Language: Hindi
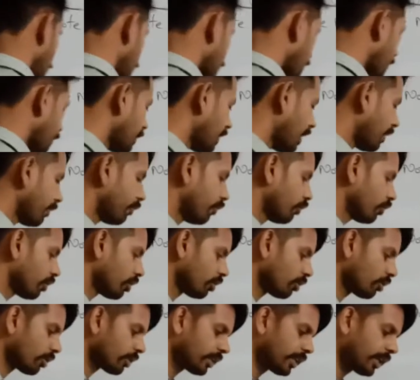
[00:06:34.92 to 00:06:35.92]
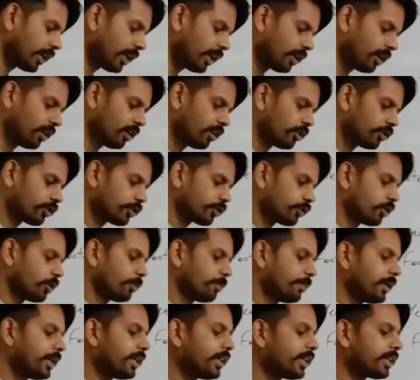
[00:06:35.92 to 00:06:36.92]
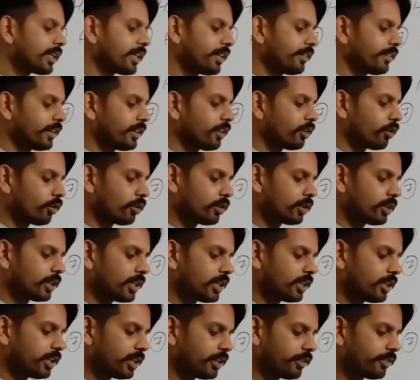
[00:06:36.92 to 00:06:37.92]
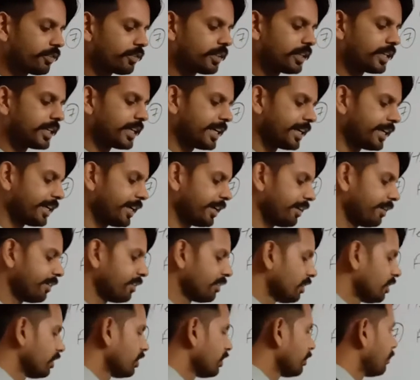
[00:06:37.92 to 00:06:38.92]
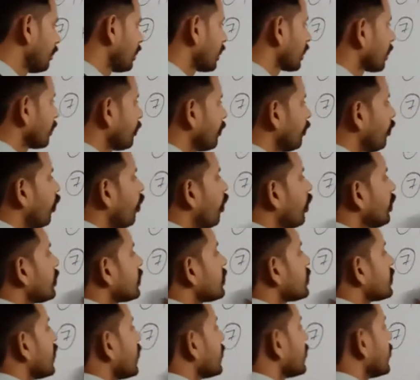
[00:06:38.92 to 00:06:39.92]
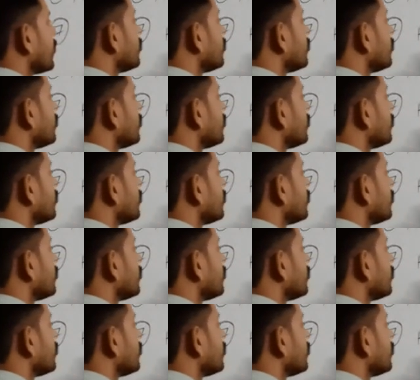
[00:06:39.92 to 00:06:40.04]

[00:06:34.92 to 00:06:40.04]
जब भी आप फुट नोट दें शुड बी गिवन ओनली इफ़ नीडेड अगर बहुत ज़्यादा